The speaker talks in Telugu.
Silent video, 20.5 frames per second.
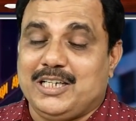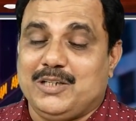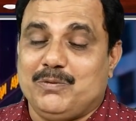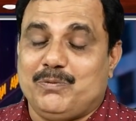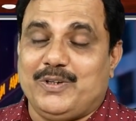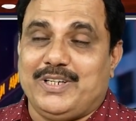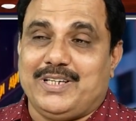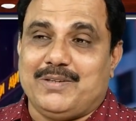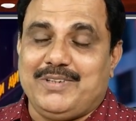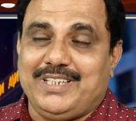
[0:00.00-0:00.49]

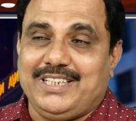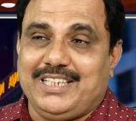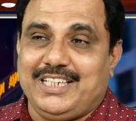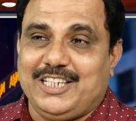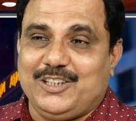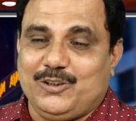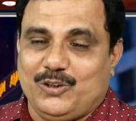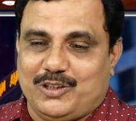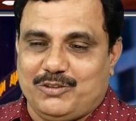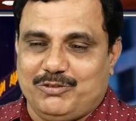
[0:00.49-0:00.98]
ఇప్పుడు
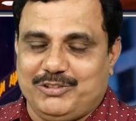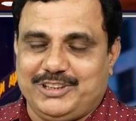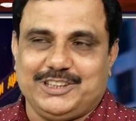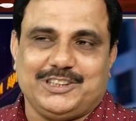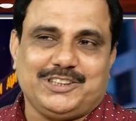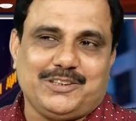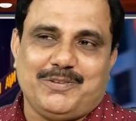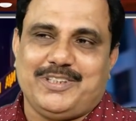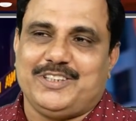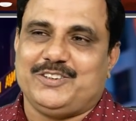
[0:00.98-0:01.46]
ఏమైందంటే ఇది ఒక
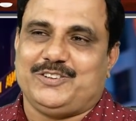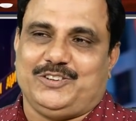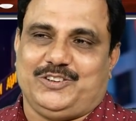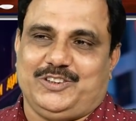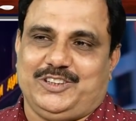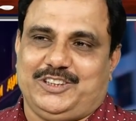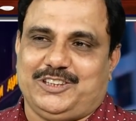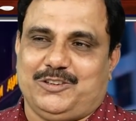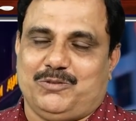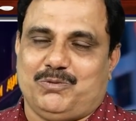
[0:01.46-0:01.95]
విచిత్రమైన
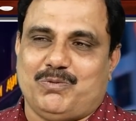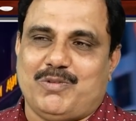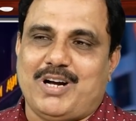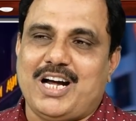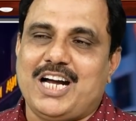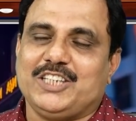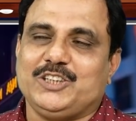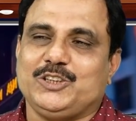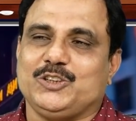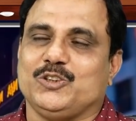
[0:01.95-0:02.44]
సిచ్యుయేషన్
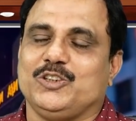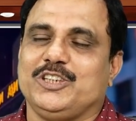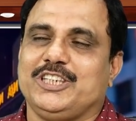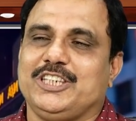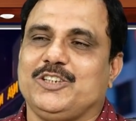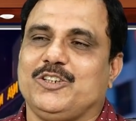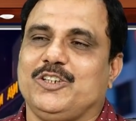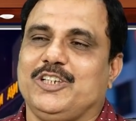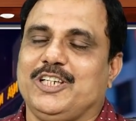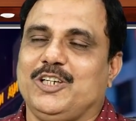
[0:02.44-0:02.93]
మార్చ్
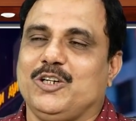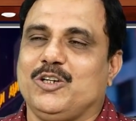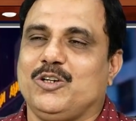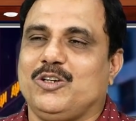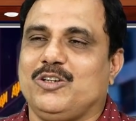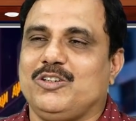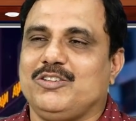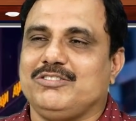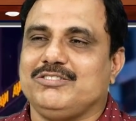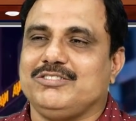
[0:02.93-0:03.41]
ట్వంటీ
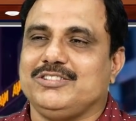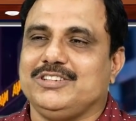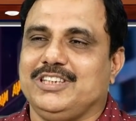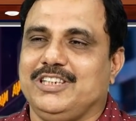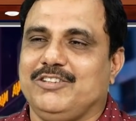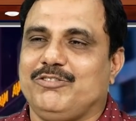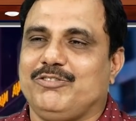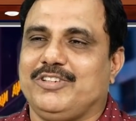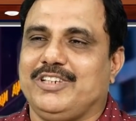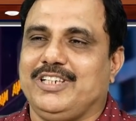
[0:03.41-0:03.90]
ట్వంటీలో
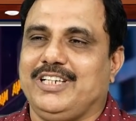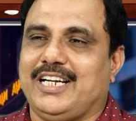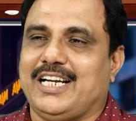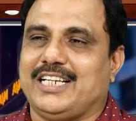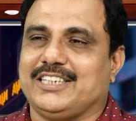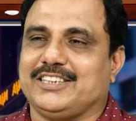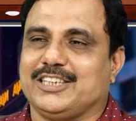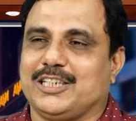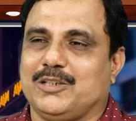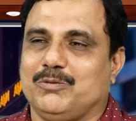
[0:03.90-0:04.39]
నిఫ్టీ
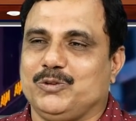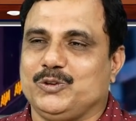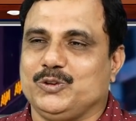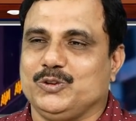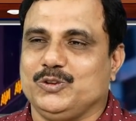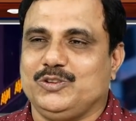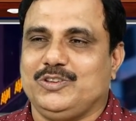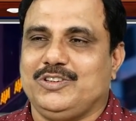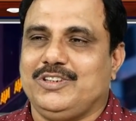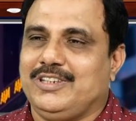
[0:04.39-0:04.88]
హ్యాస్ కమ్
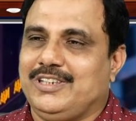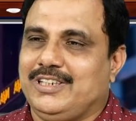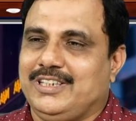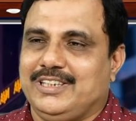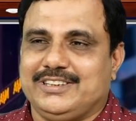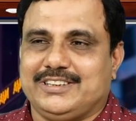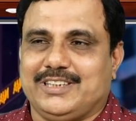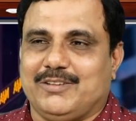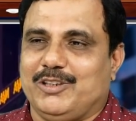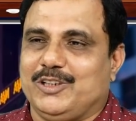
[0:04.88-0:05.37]
టు
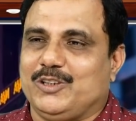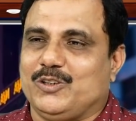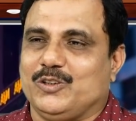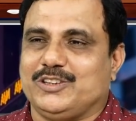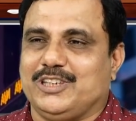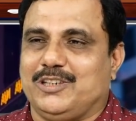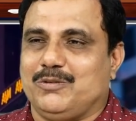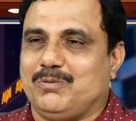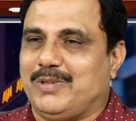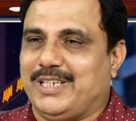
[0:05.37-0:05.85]
సెవెన్
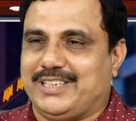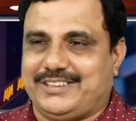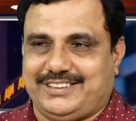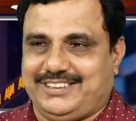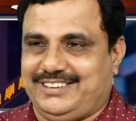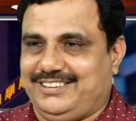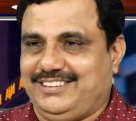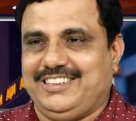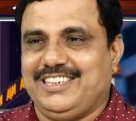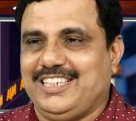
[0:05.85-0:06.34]
థౌసండ్
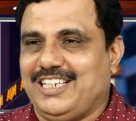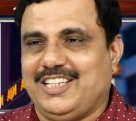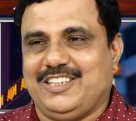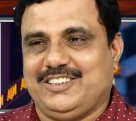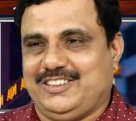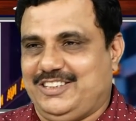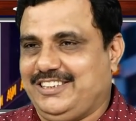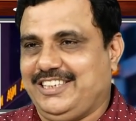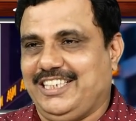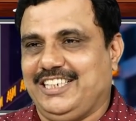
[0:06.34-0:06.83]
ప్లస్
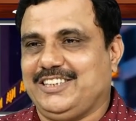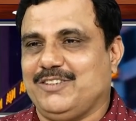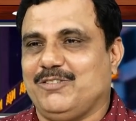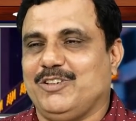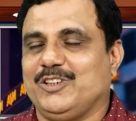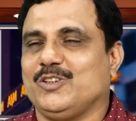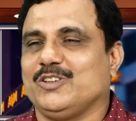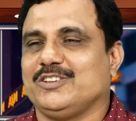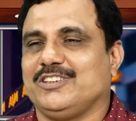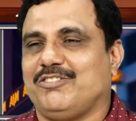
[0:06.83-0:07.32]
సే
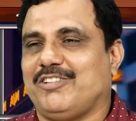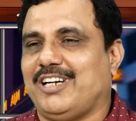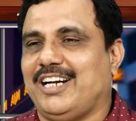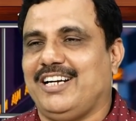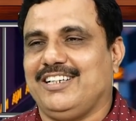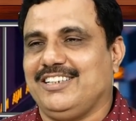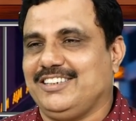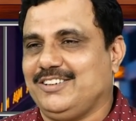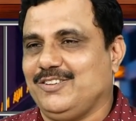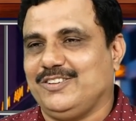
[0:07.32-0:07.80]
సెవెన్ థౌసండ్
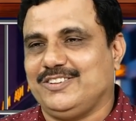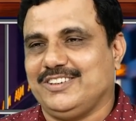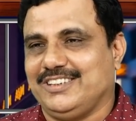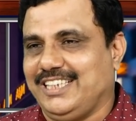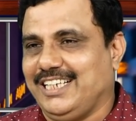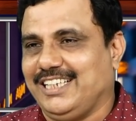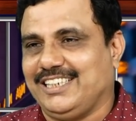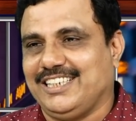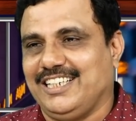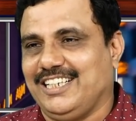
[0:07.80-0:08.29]
ఫైవ్ హండ్రెడ్ సెవెన్
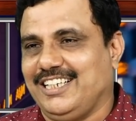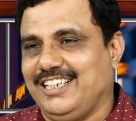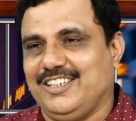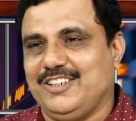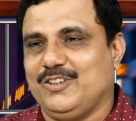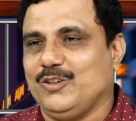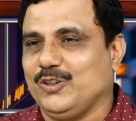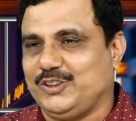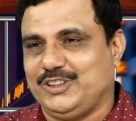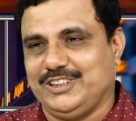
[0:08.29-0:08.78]
థౌసండ్ ఎయిట్
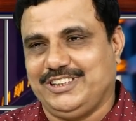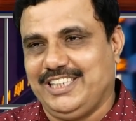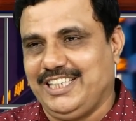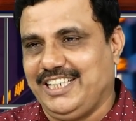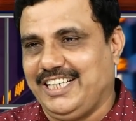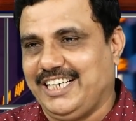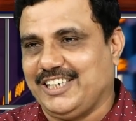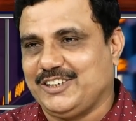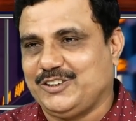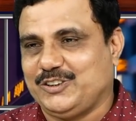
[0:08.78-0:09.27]
హండ్రెడ్ వచ్చింది
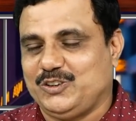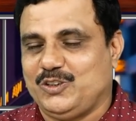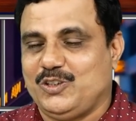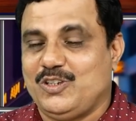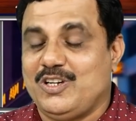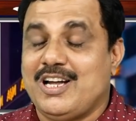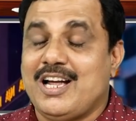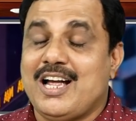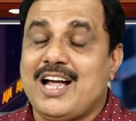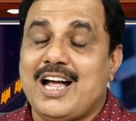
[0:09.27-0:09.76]
ఇండెక్స్
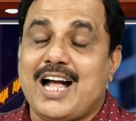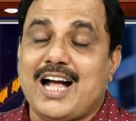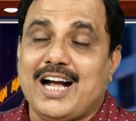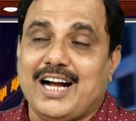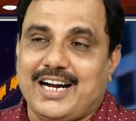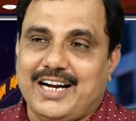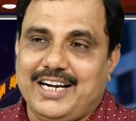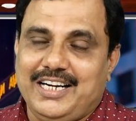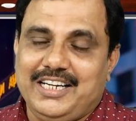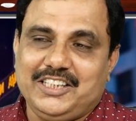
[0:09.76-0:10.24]

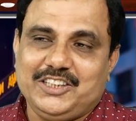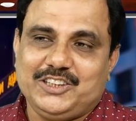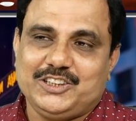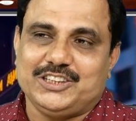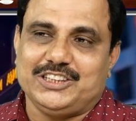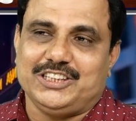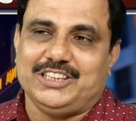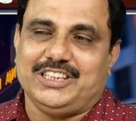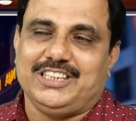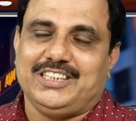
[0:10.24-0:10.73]
అక్కడి
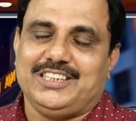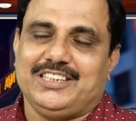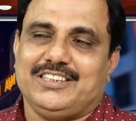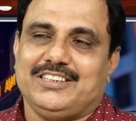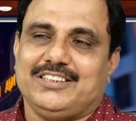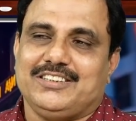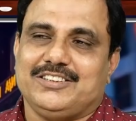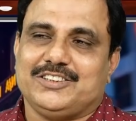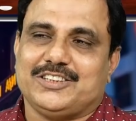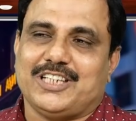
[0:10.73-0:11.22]
నుంచి
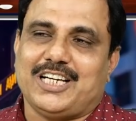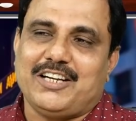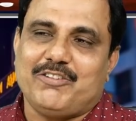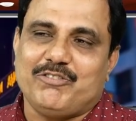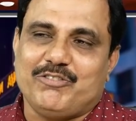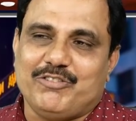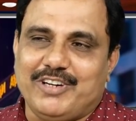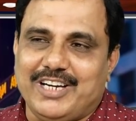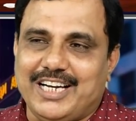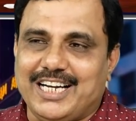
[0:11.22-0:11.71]

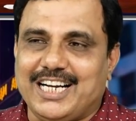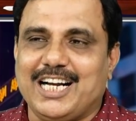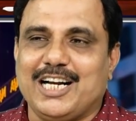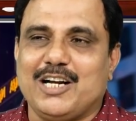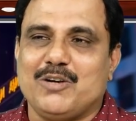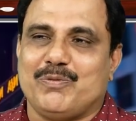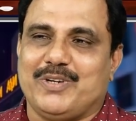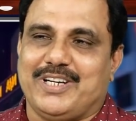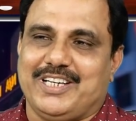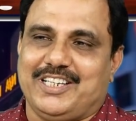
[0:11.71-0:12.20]
చాలా
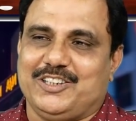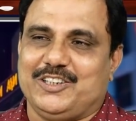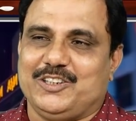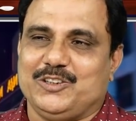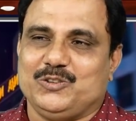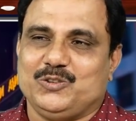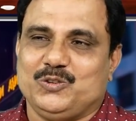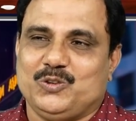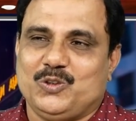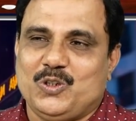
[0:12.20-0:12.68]
వేగంగా
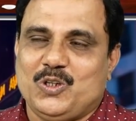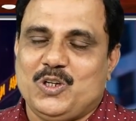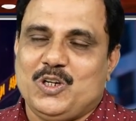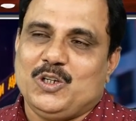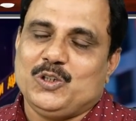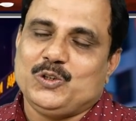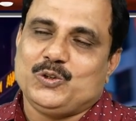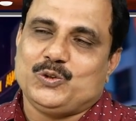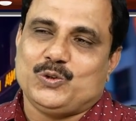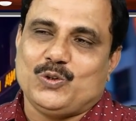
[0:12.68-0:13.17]
పెరిగింది
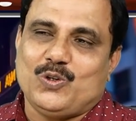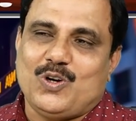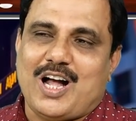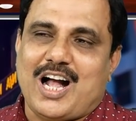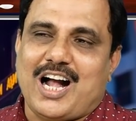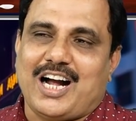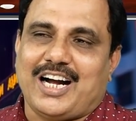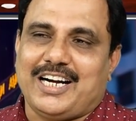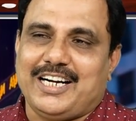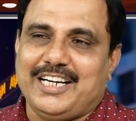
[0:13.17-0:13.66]
సో
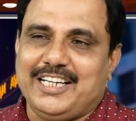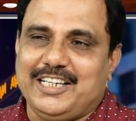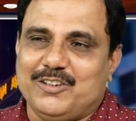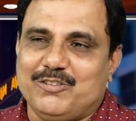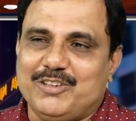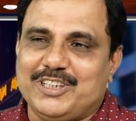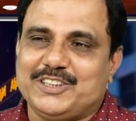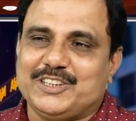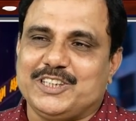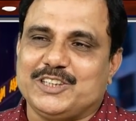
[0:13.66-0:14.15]
అక్కడ
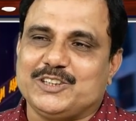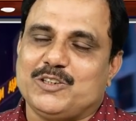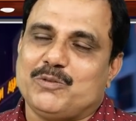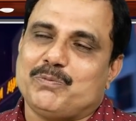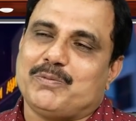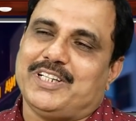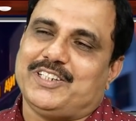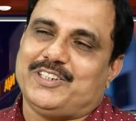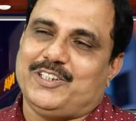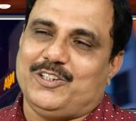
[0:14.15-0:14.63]
ఇన్వెస్ట్ చేసిన
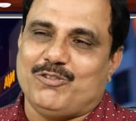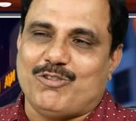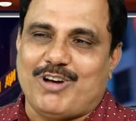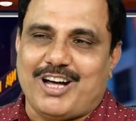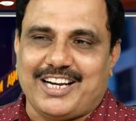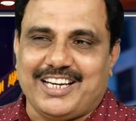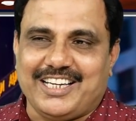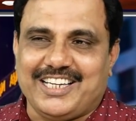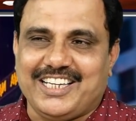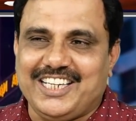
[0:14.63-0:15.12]
ప్రతి
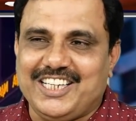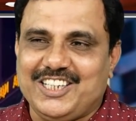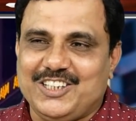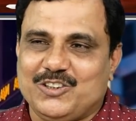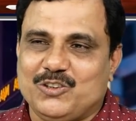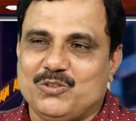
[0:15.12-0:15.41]
వారికి